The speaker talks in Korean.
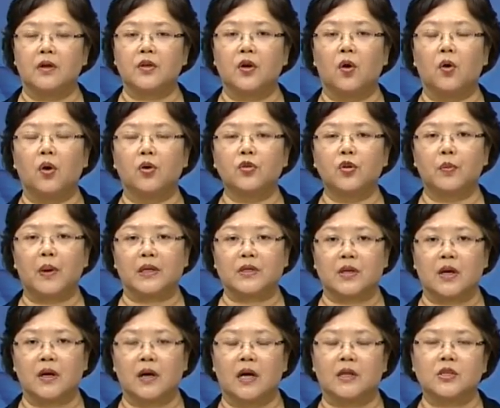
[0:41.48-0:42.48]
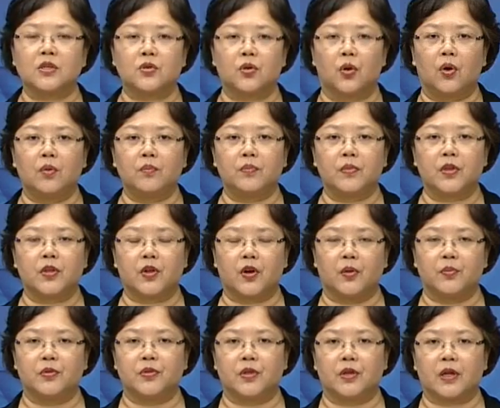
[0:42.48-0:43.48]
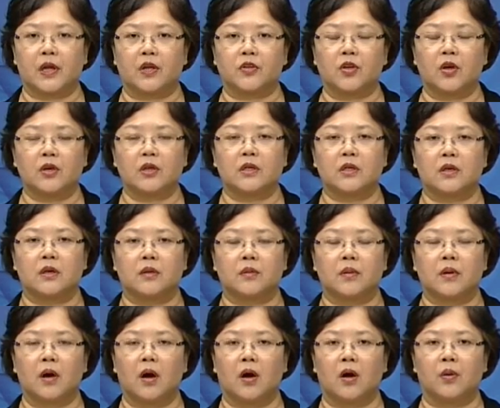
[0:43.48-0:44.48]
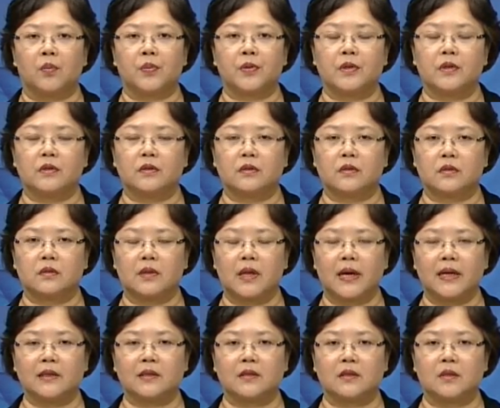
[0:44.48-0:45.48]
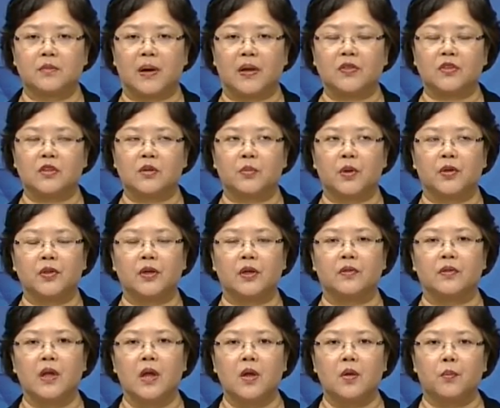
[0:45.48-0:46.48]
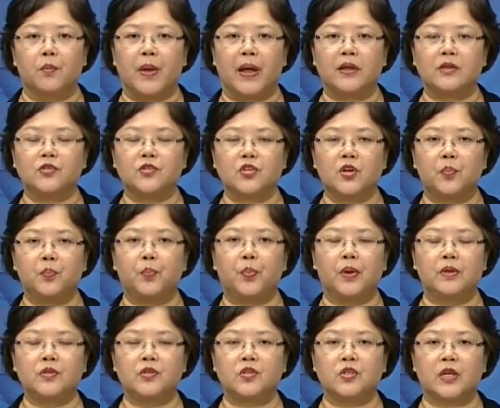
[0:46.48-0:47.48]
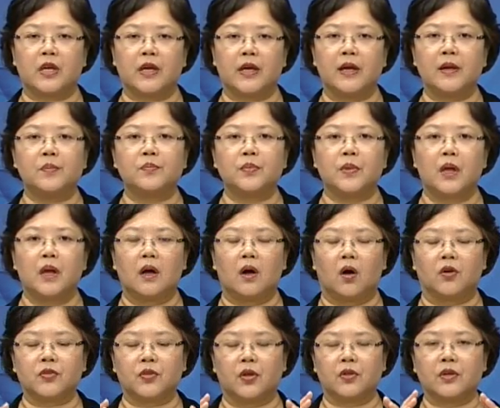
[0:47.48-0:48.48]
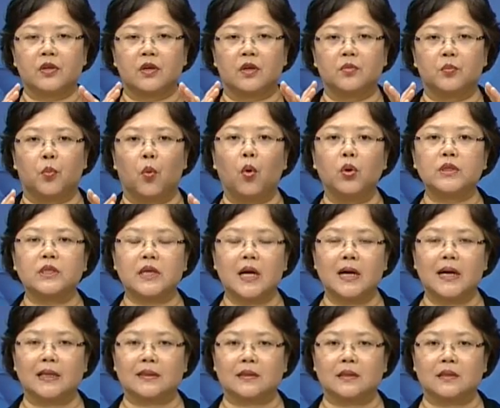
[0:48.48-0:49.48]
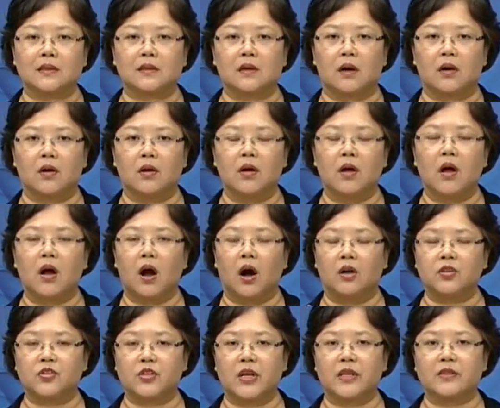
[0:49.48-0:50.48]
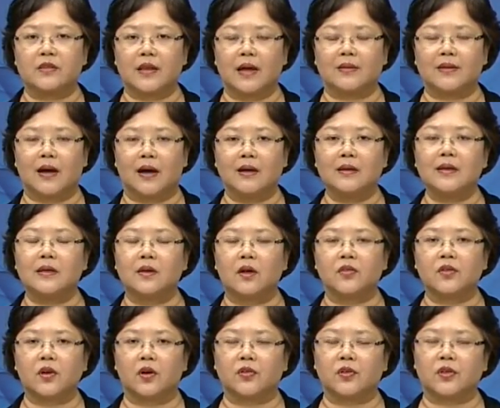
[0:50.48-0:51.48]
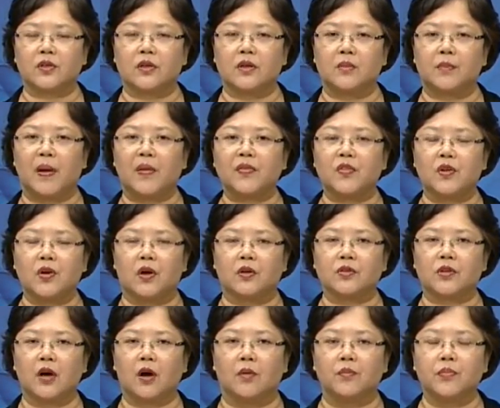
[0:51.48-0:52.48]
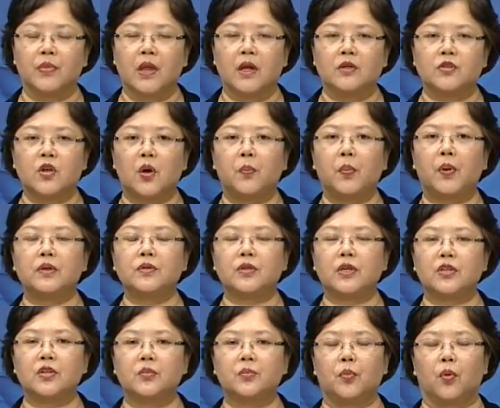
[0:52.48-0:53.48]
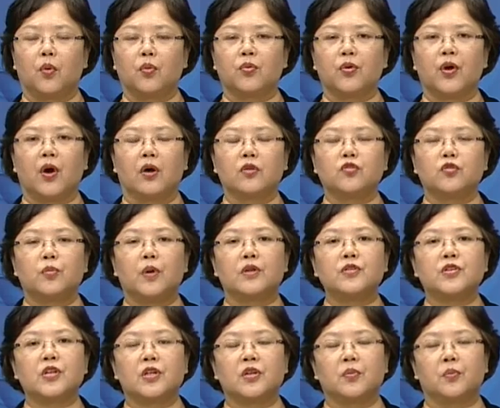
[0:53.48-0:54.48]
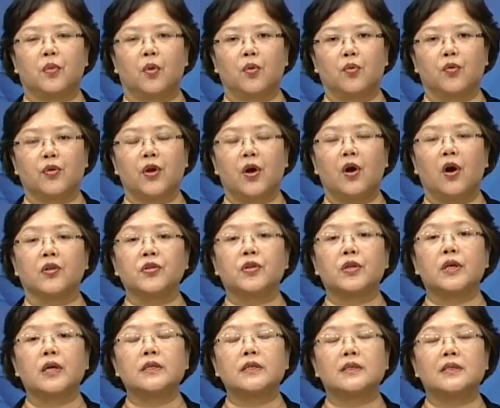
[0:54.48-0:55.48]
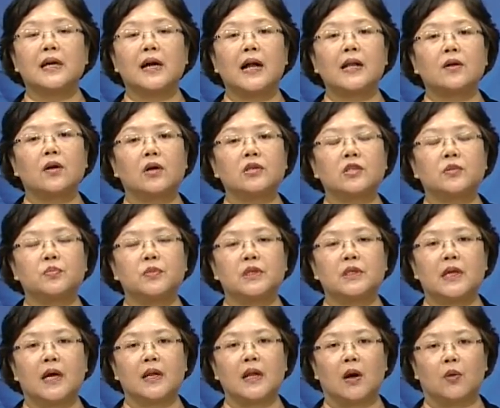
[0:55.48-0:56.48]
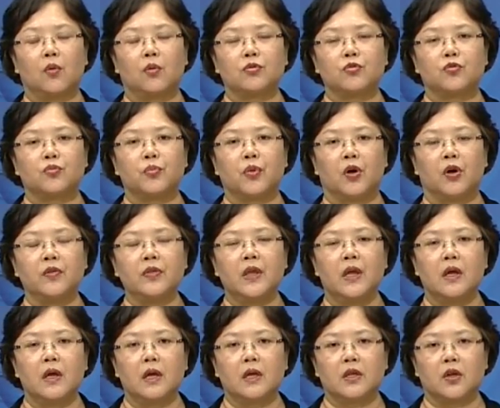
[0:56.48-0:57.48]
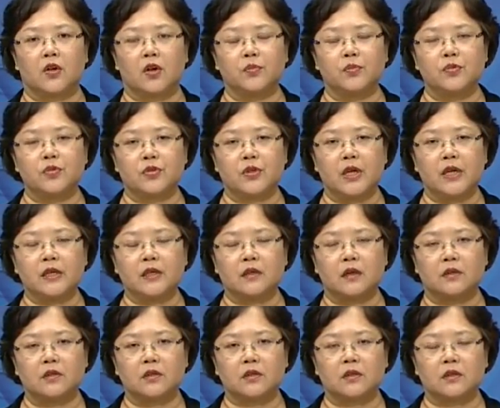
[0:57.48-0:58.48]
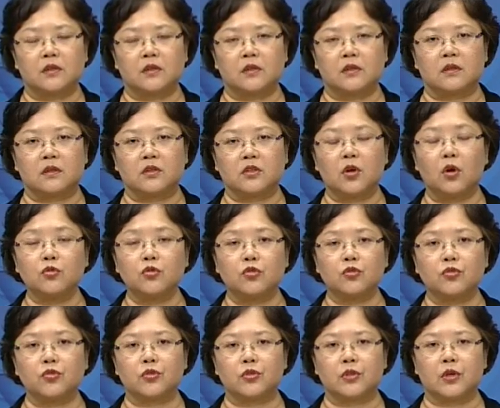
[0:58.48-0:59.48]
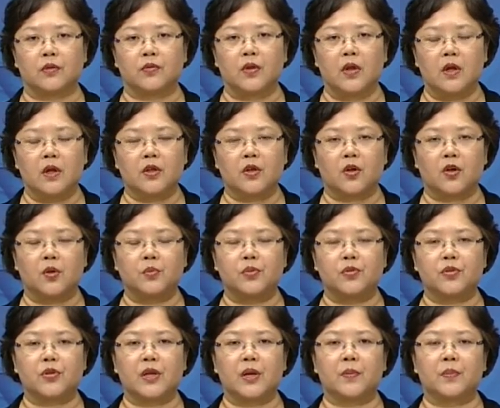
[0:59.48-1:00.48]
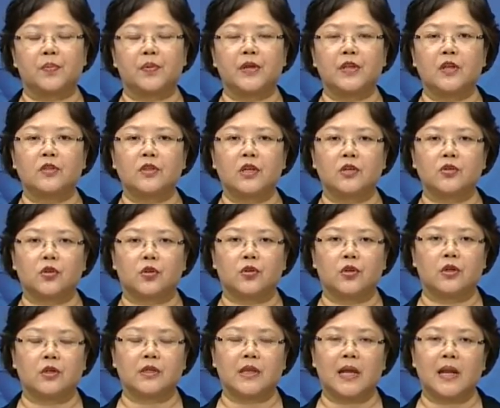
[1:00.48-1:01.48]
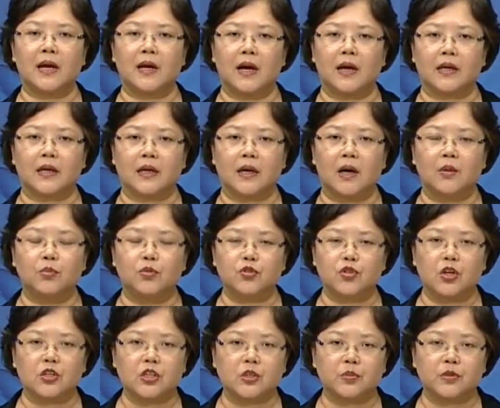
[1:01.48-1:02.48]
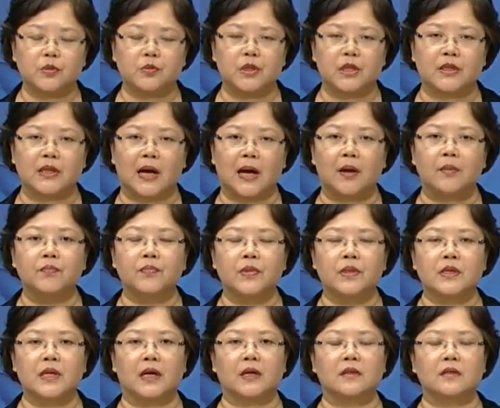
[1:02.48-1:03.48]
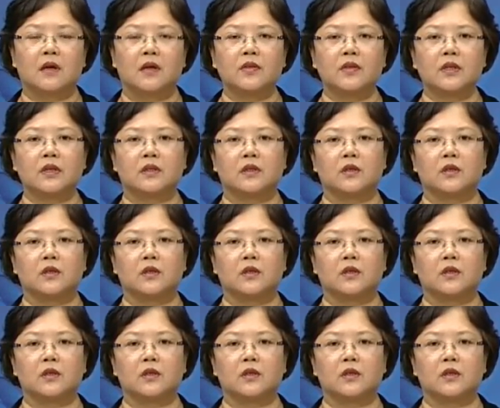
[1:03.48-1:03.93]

영어도 마찬가지로 여러분들께서 그 어, 슬라이드를 만들면은 맨 첫 번째 어떤 그런 목차 같은 거 어젠다나 이런 것들을 만들어서 첫 번째는 뭐고요. 두 번째는 뭐고요. 어떻게 진행할 것입니다. 라고 주면 여러분들의 그런 그 청중들은 여러분들의 프레젠테이션을 따라가기가 무척 쉽습니다. 자, 그런